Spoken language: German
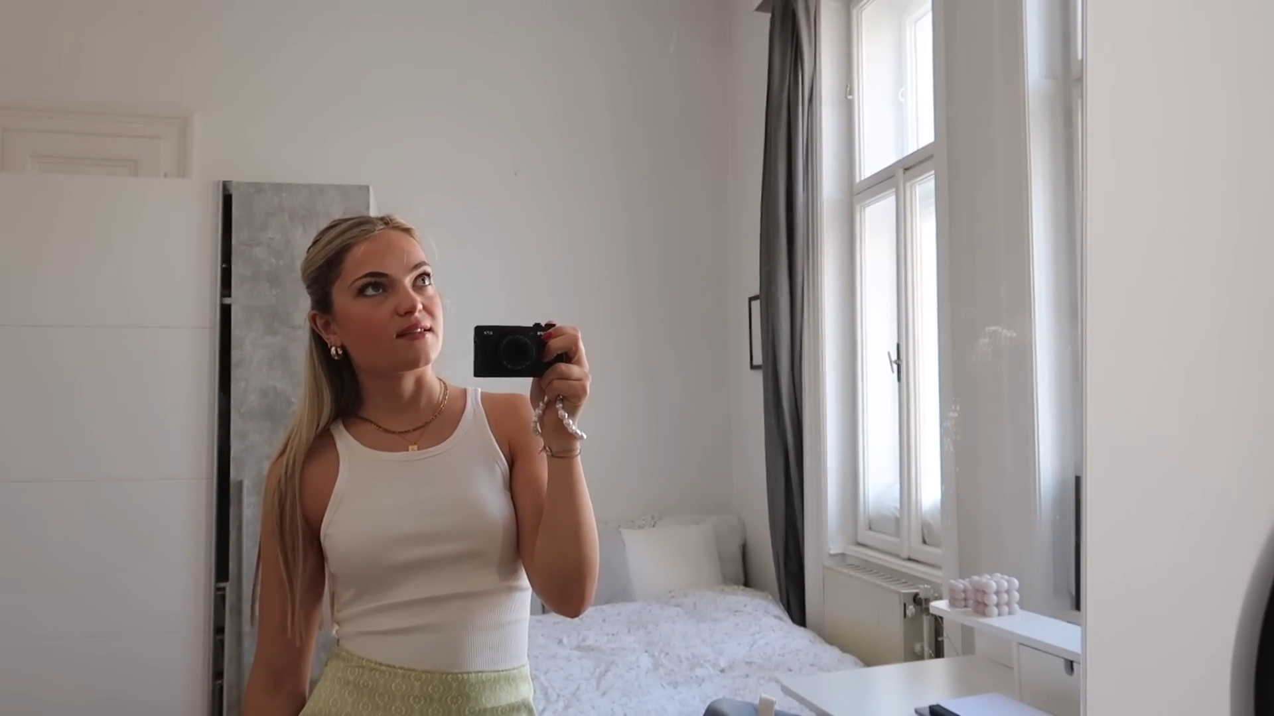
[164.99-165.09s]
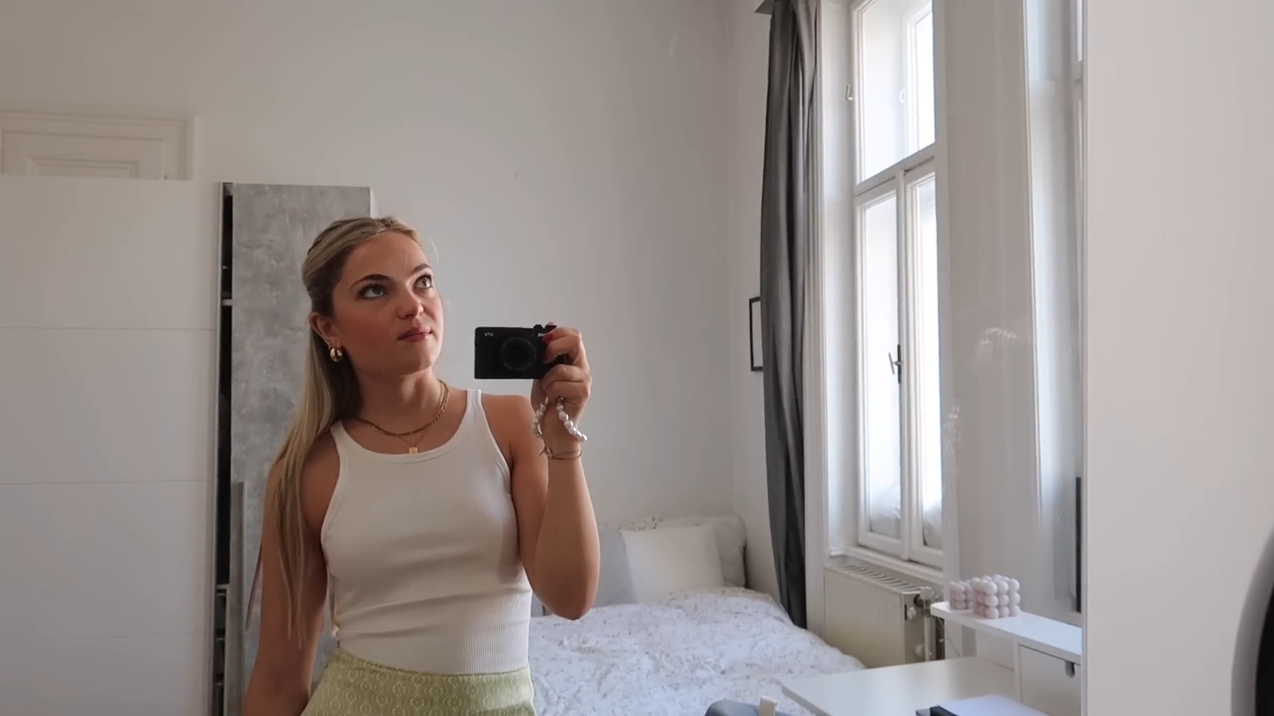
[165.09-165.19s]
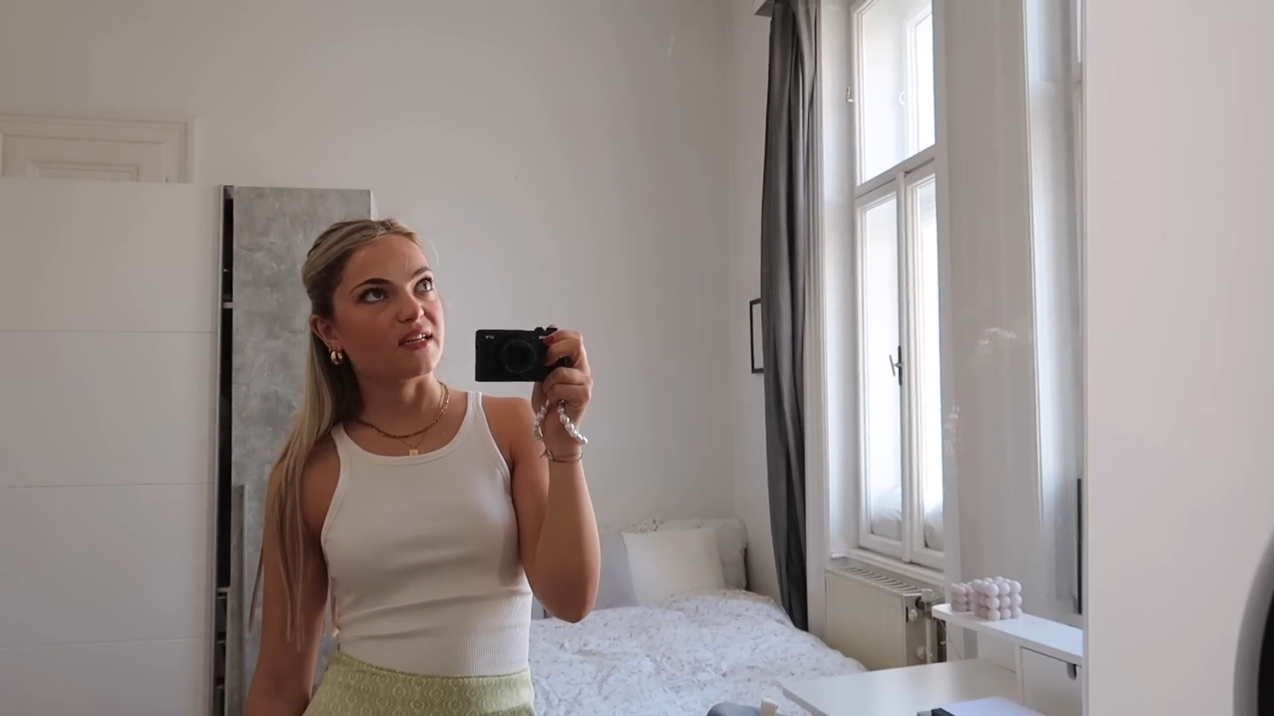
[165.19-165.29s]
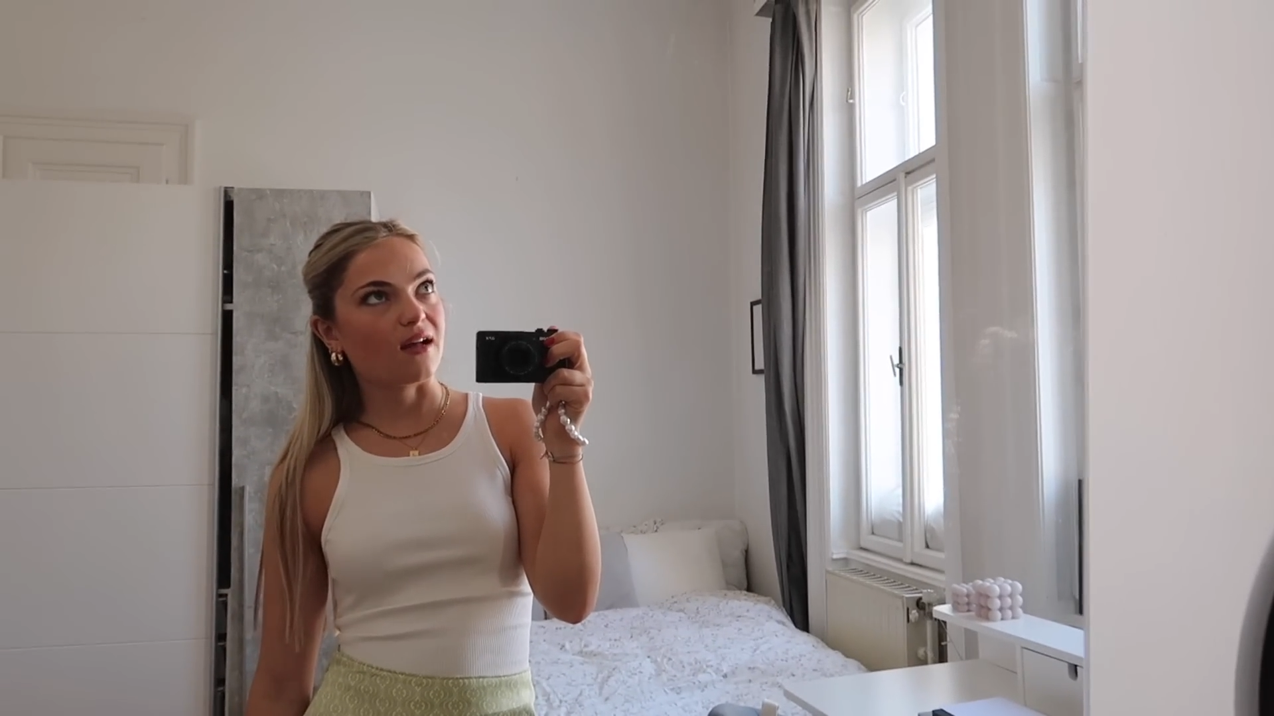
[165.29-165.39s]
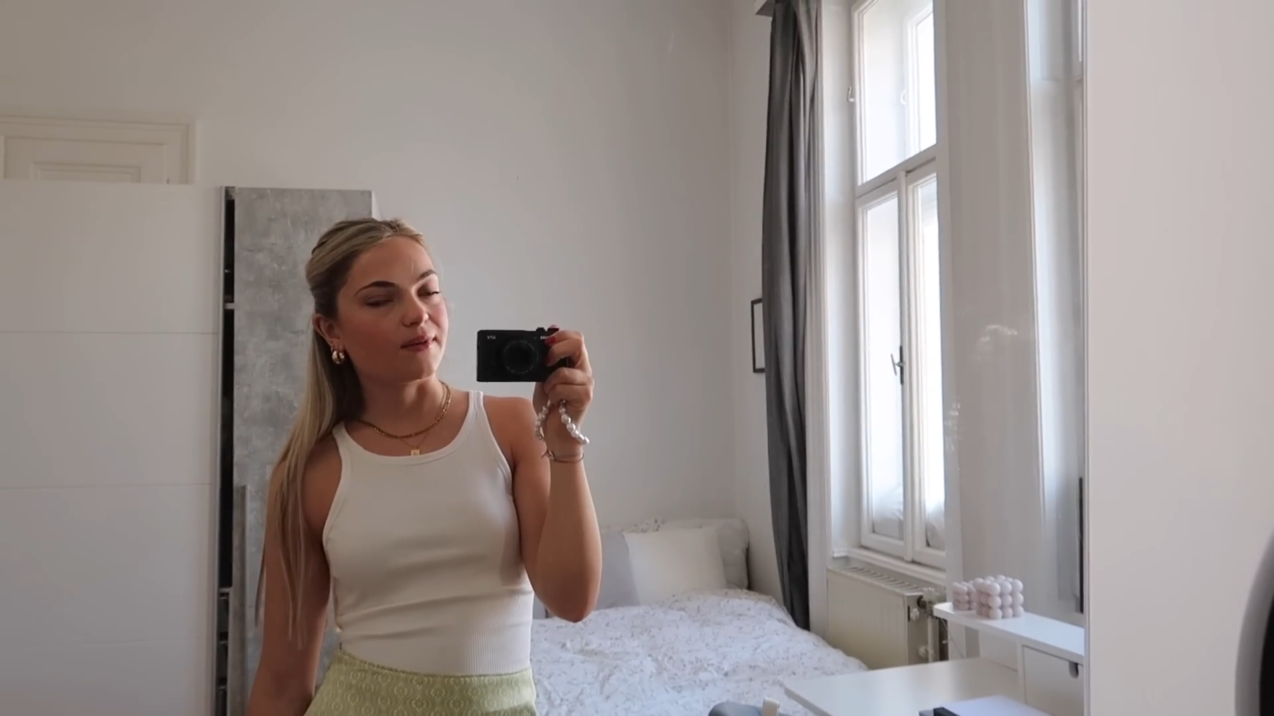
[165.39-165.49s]

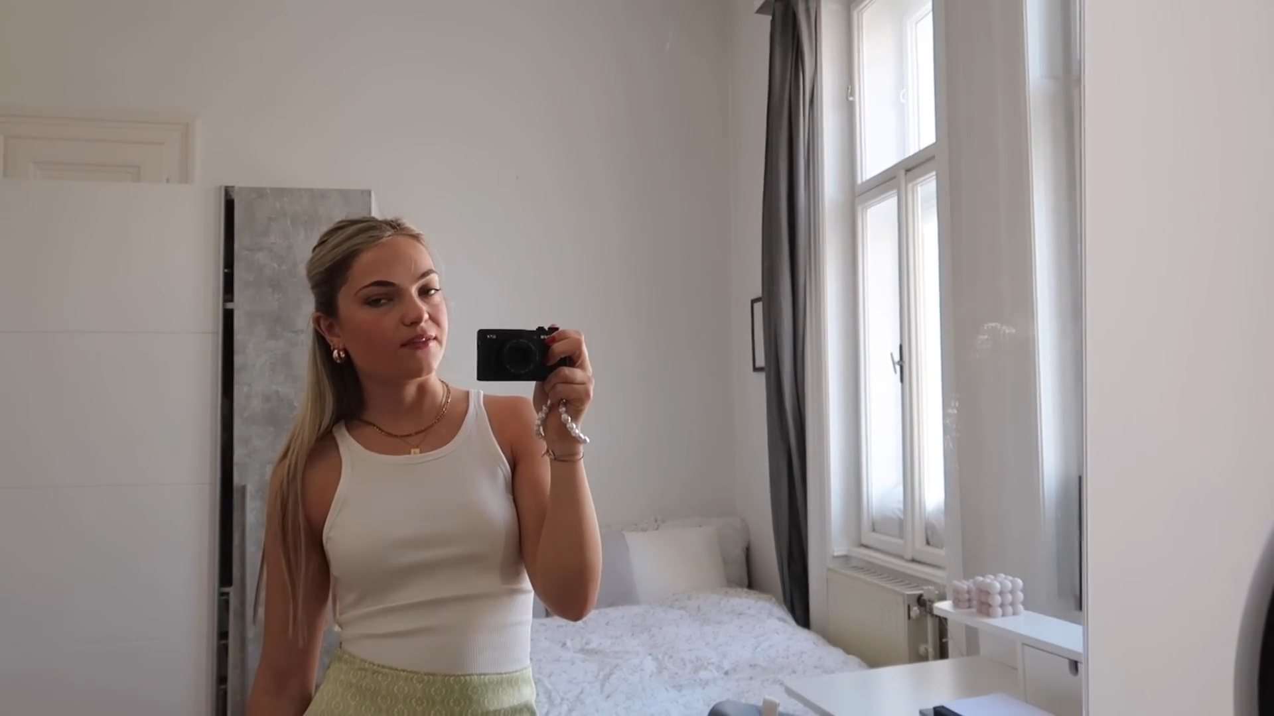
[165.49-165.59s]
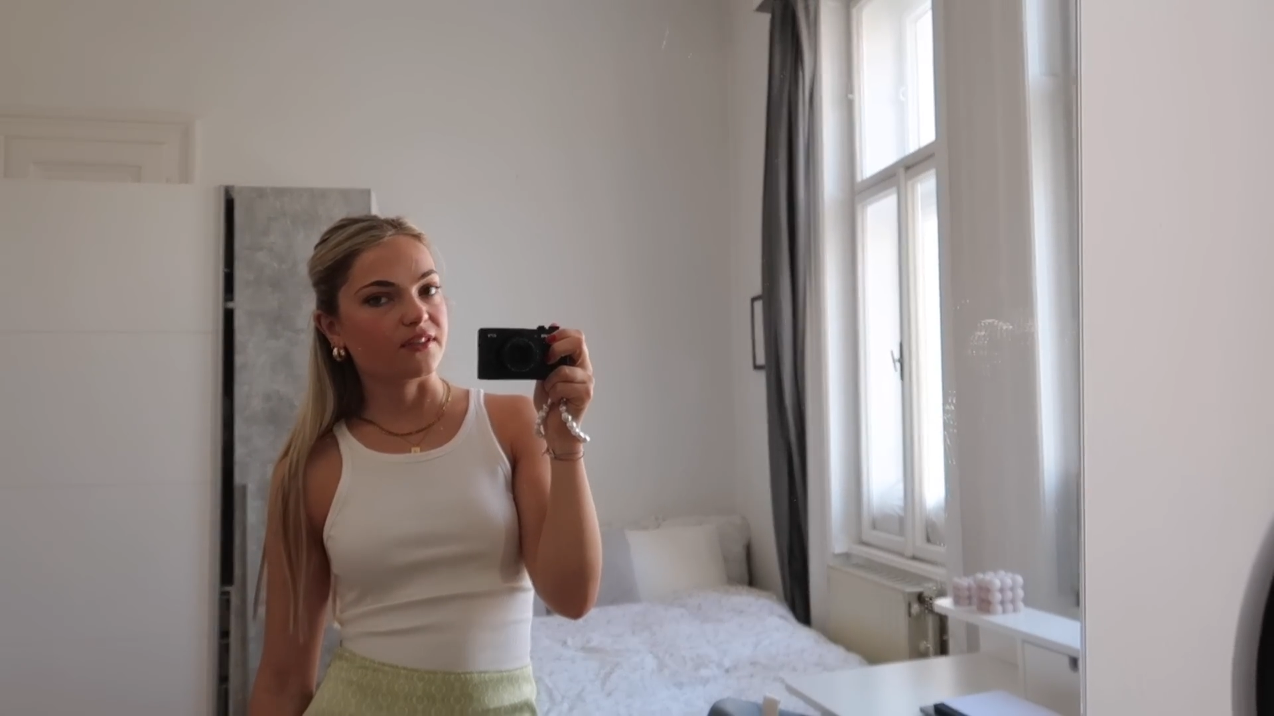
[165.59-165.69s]
Seminararbeit